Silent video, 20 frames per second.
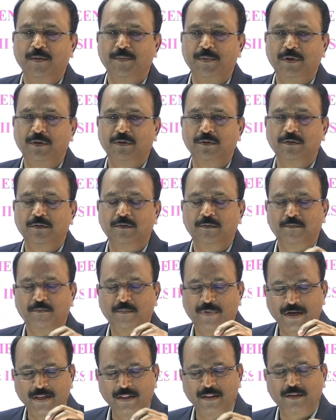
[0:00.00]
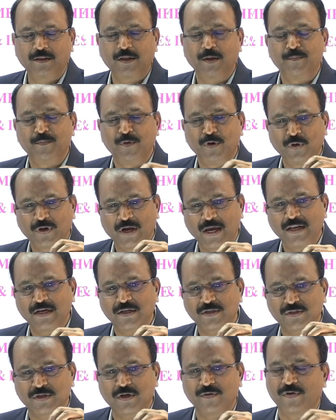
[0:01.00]
మీకు మరింత
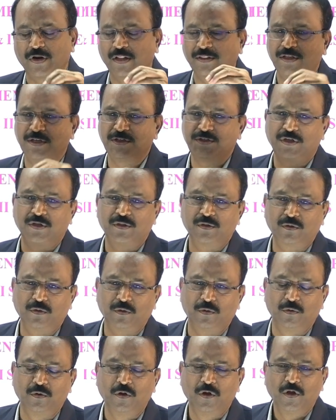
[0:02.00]
మెరుగైన సేవలు అందించేందుకు